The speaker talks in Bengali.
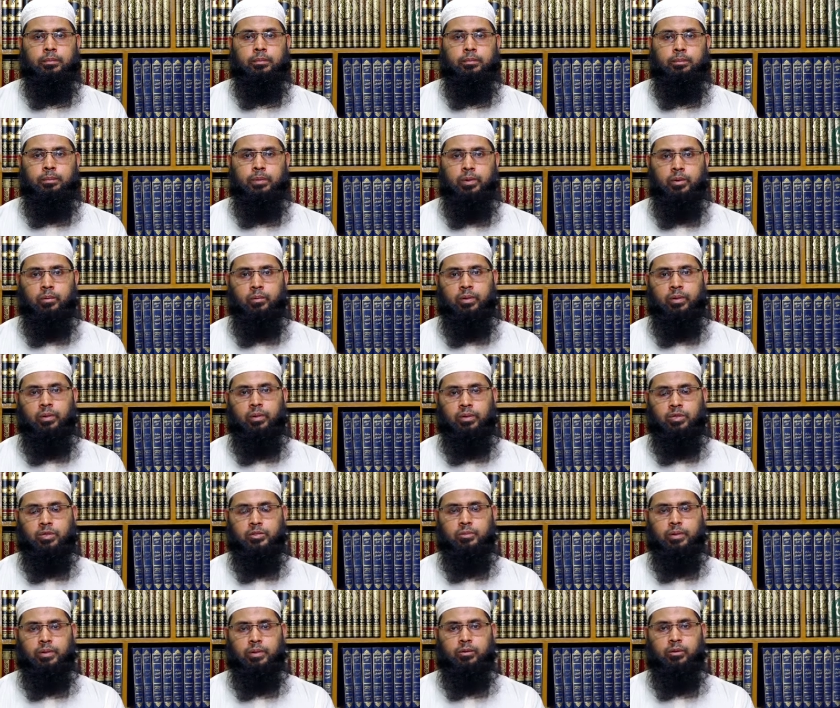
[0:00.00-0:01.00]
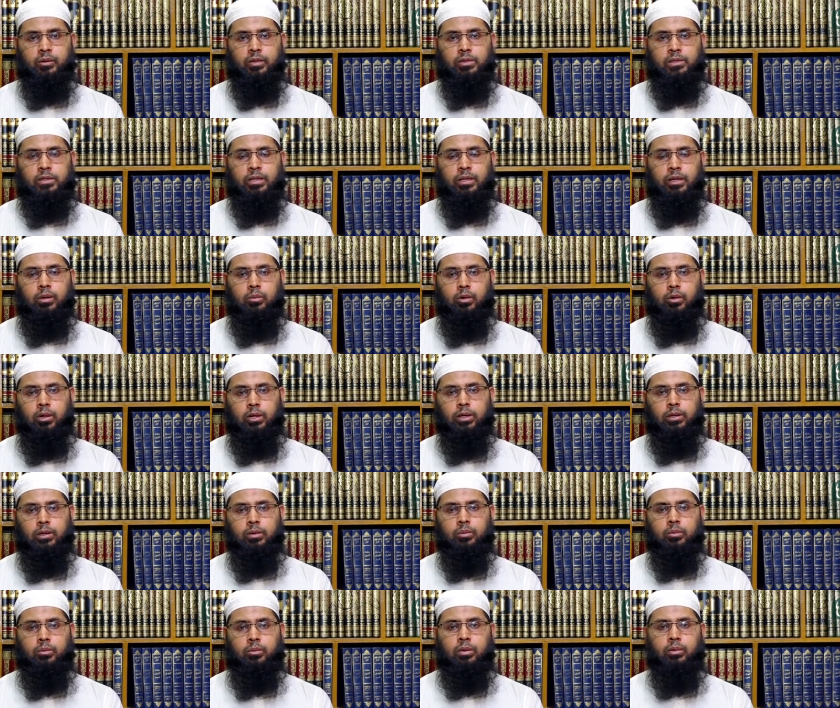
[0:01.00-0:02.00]
প্রিয় ভিউয়ার্সবৃন্দ আসসালামু
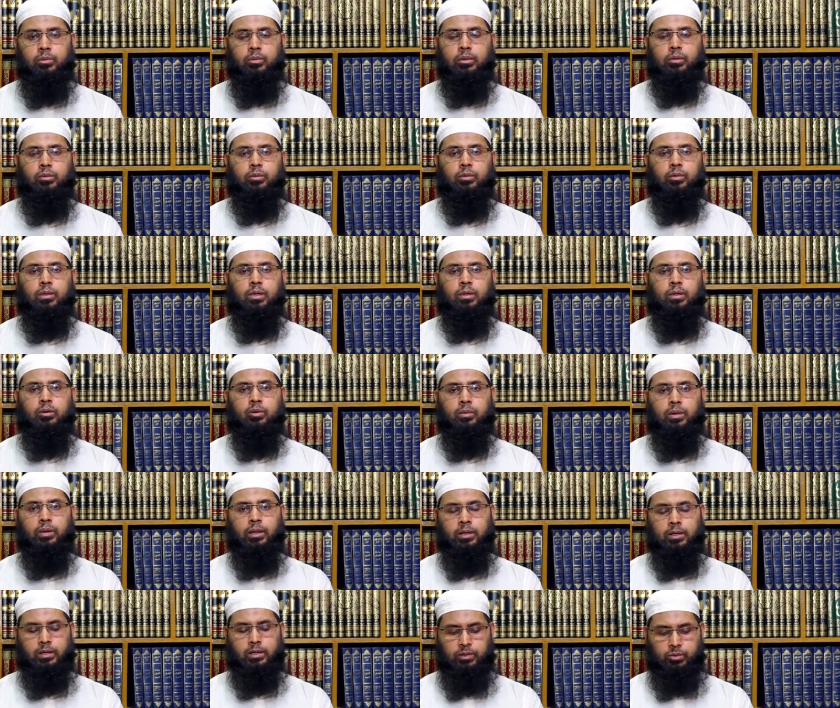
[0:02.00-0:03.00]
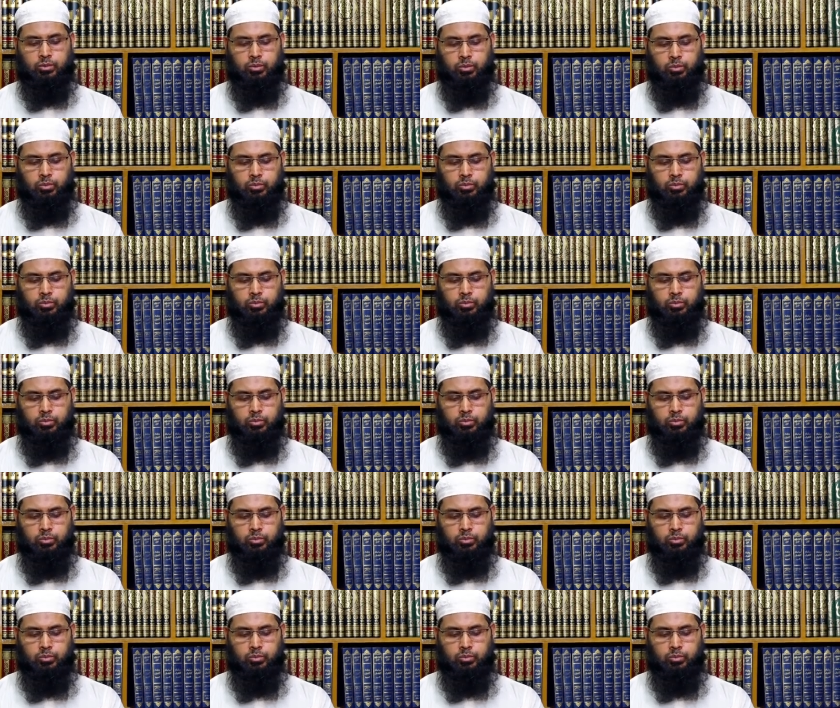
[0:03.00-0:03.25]
আলাইকুম রহমতুল্লাহ বারকাত